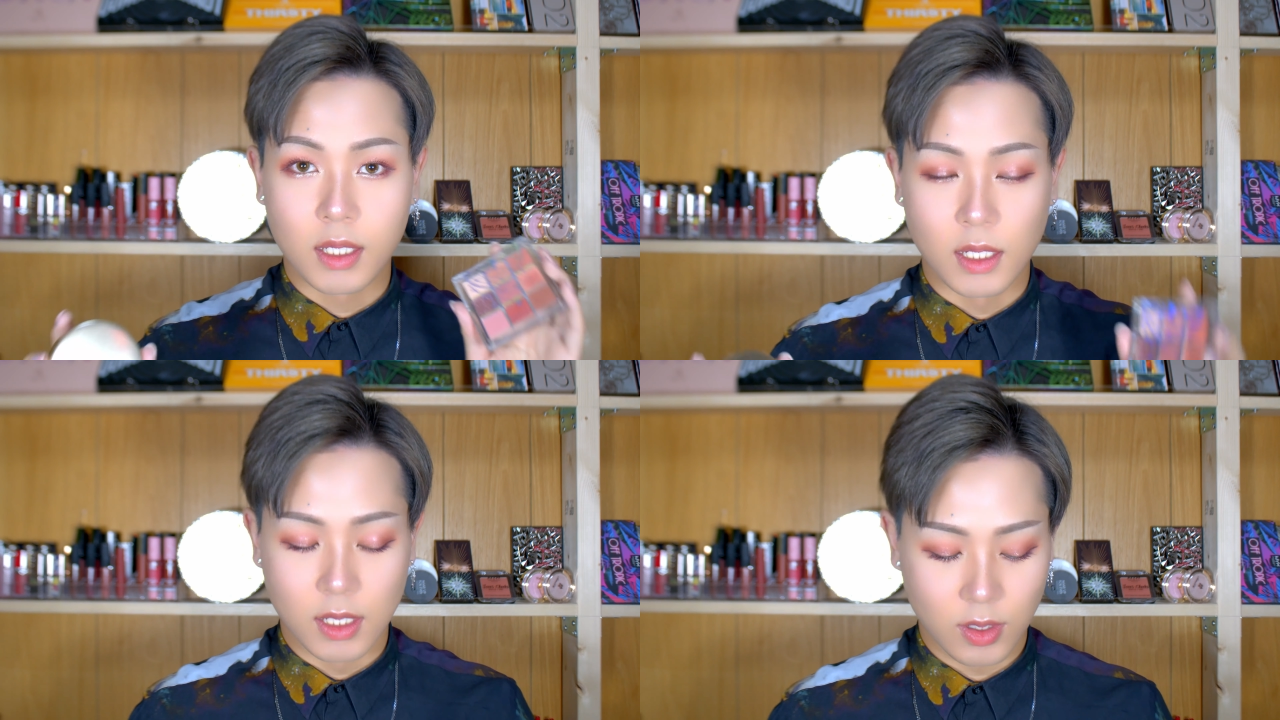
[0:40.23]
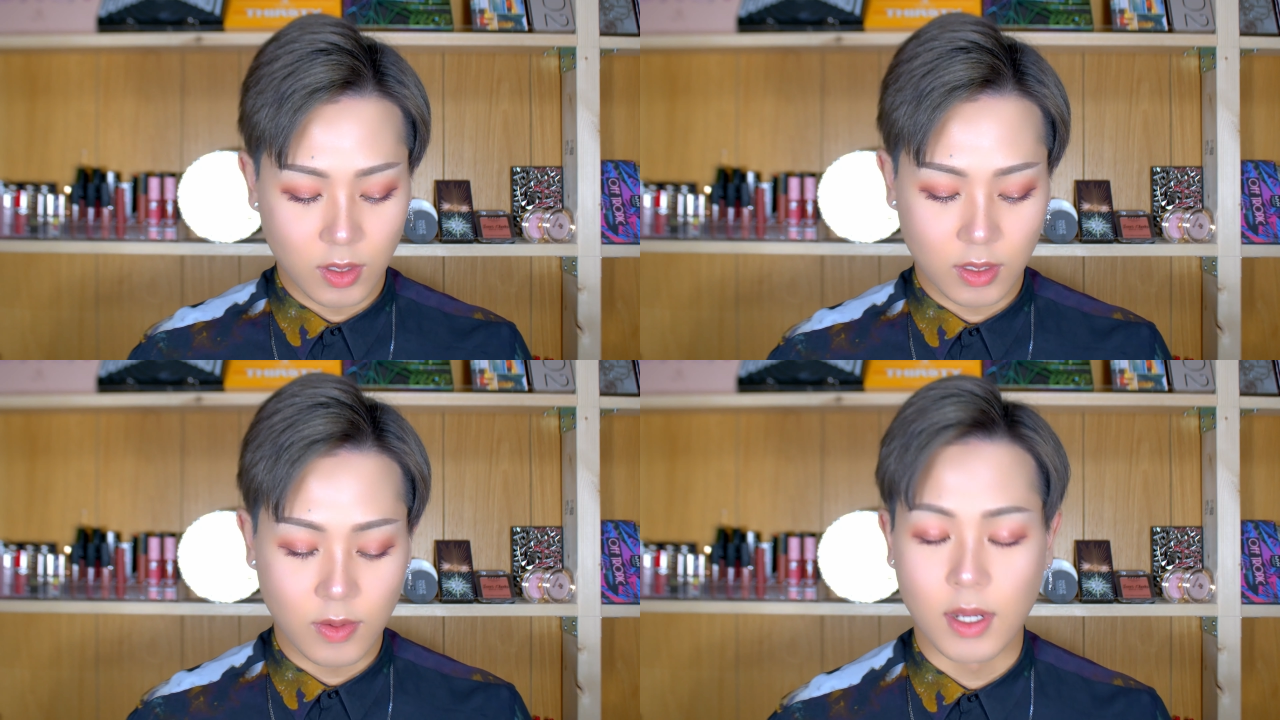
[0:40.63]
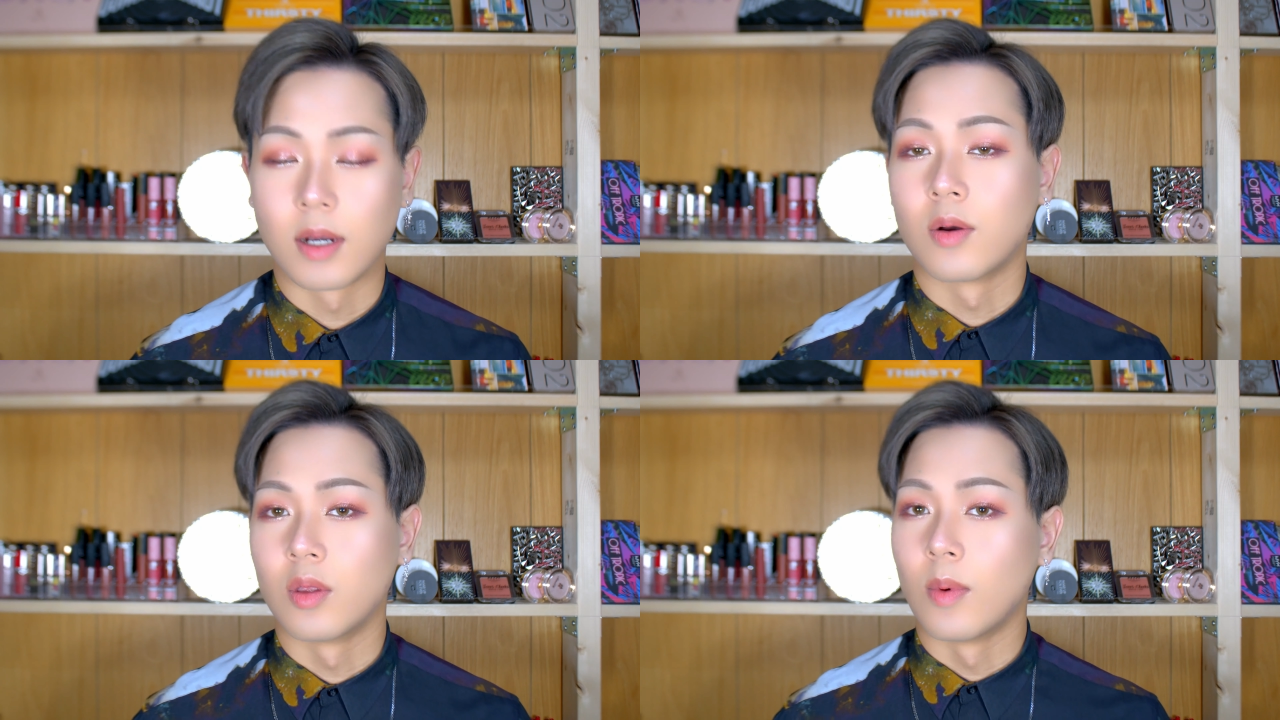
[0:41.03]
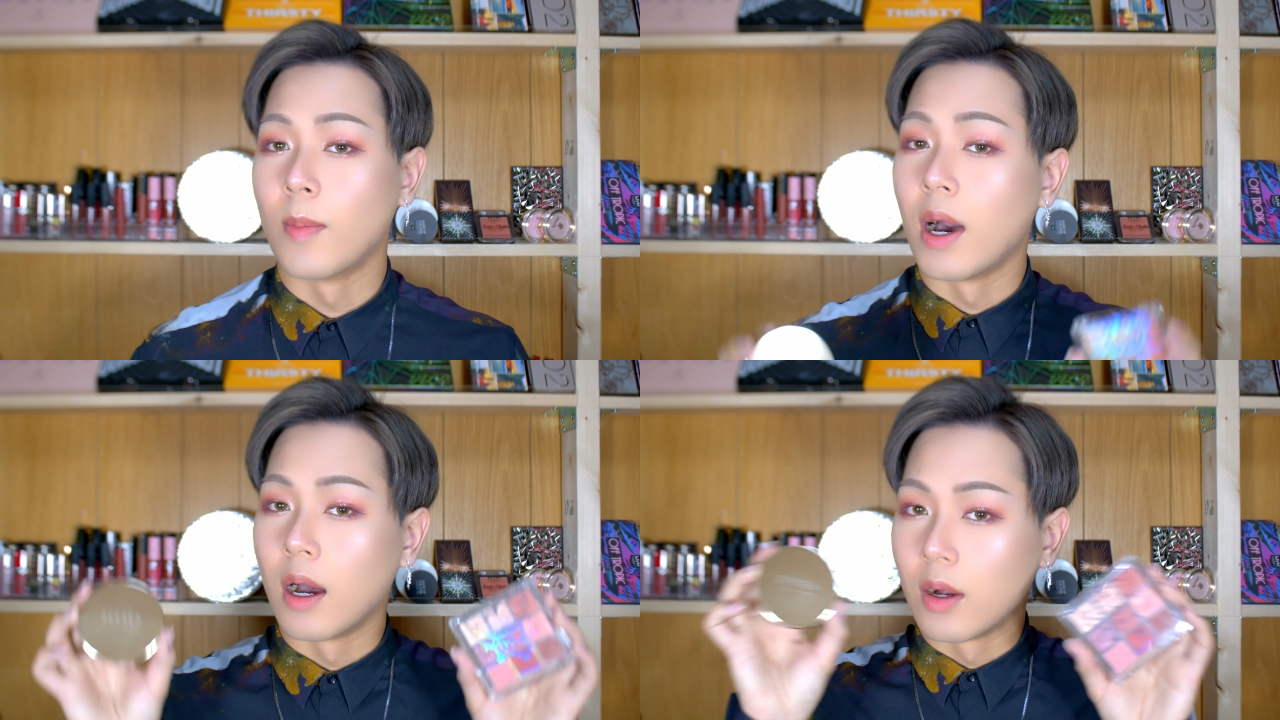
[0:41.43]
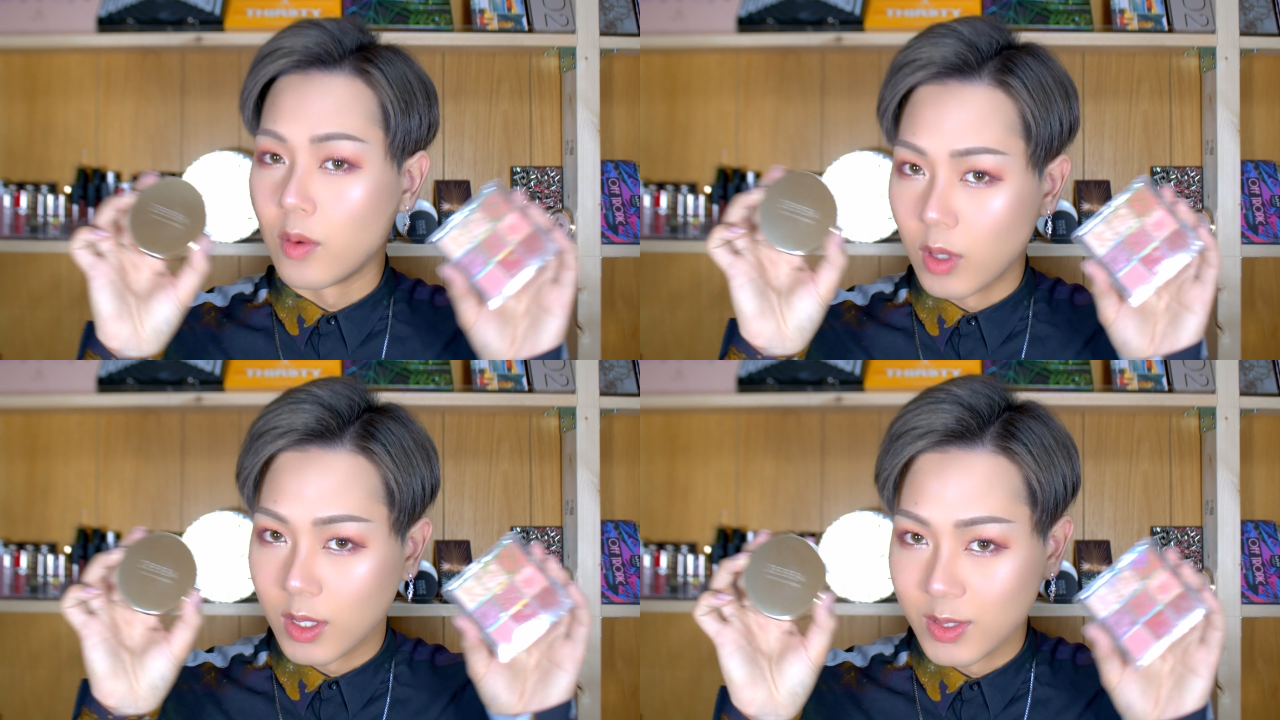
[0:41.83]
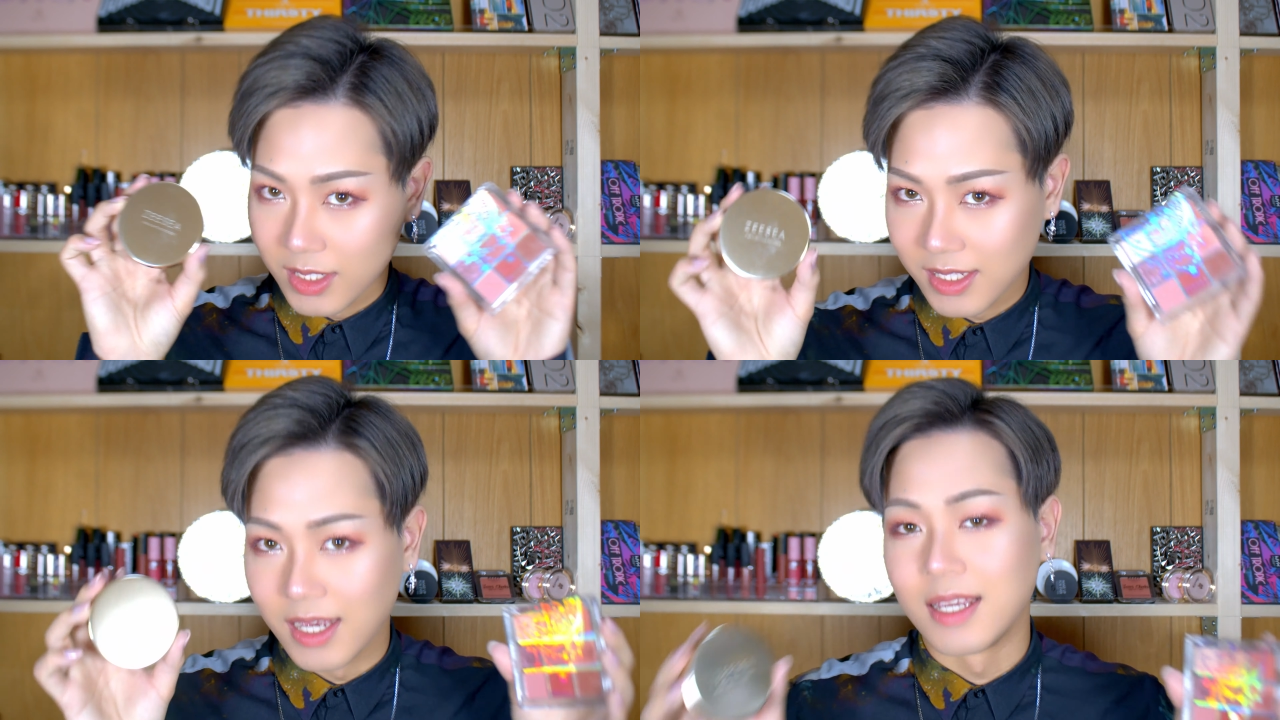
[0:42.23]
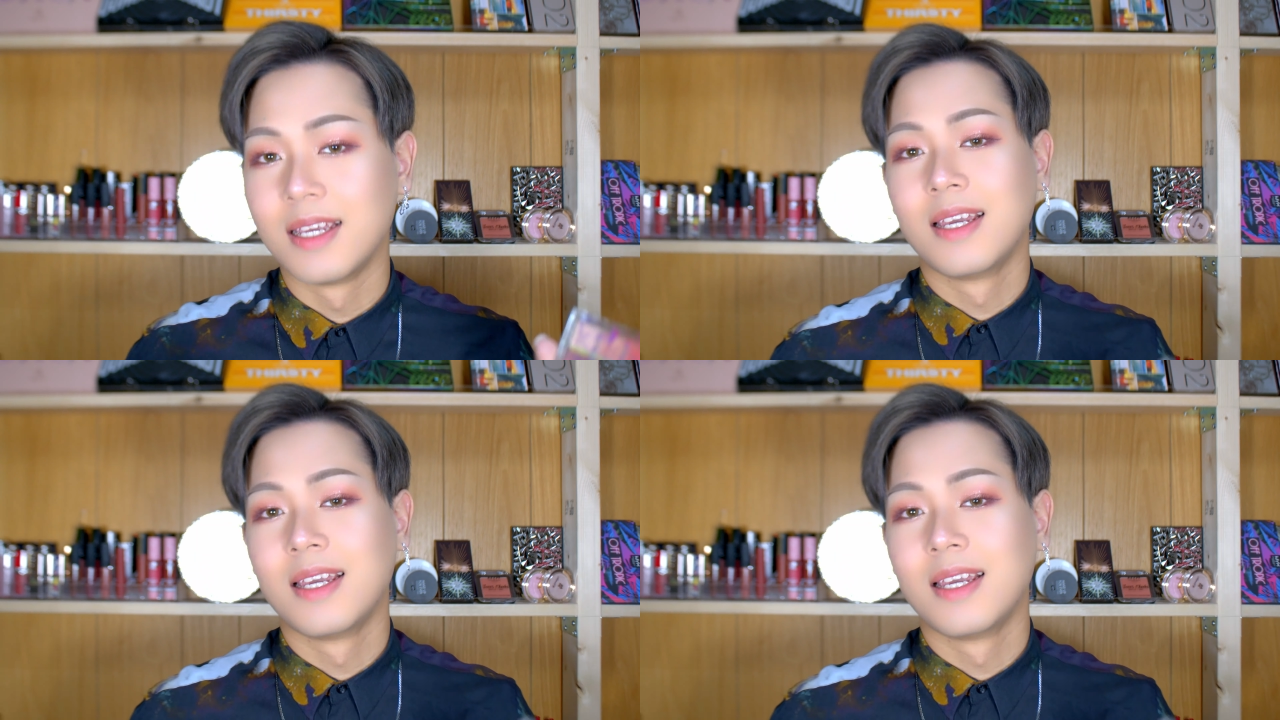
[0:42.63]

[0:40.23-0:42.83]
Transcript: 気になる方は、このままご覧ください。